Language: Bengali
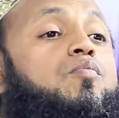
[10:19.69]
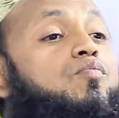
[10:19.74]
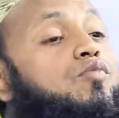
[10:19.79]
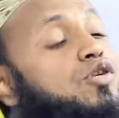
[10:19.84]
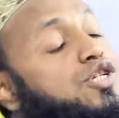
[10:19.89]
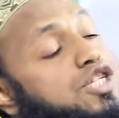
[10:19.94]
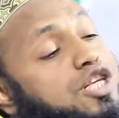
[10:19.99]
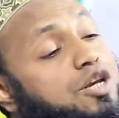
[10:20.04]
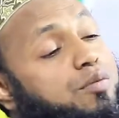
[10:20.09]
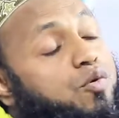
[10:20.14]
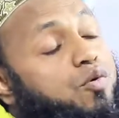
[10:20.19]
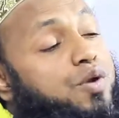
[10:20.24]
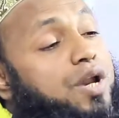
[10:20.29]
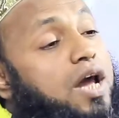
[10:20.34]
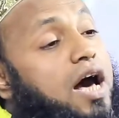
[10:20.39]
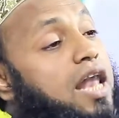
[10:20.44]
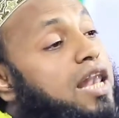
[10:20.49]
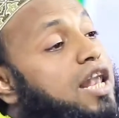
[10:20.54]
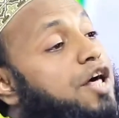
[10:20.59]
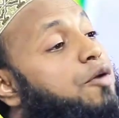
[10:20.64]
মুসলিমুন
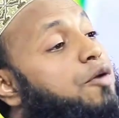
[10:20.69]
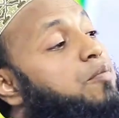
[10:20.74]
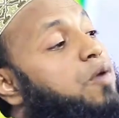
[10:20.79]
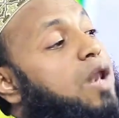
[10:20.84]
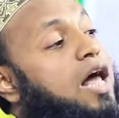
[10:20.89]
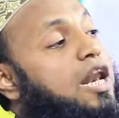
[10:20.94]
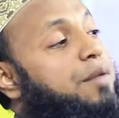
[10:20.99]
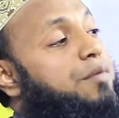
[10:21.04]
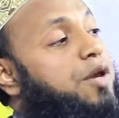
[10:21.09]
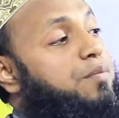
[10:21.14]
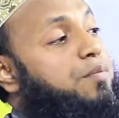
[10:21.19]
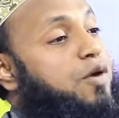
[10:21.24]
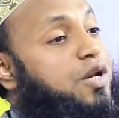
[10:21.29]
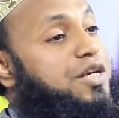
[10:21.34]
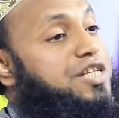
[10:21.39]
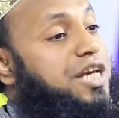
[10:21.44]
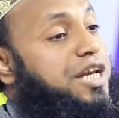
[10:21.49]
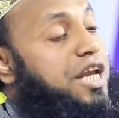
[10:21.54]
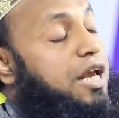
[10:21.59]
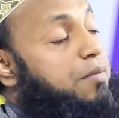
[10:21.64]
আল্লাহ রাব্বুল আলামিন
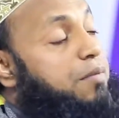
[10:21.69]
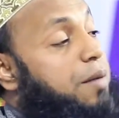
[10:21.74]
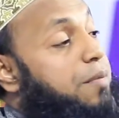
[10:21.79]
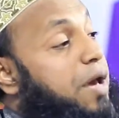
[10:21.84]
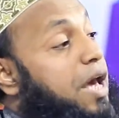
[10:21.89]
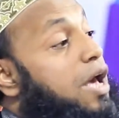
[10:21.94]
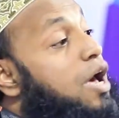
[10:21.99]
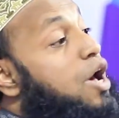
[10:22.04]
বলেছেন এইভাবে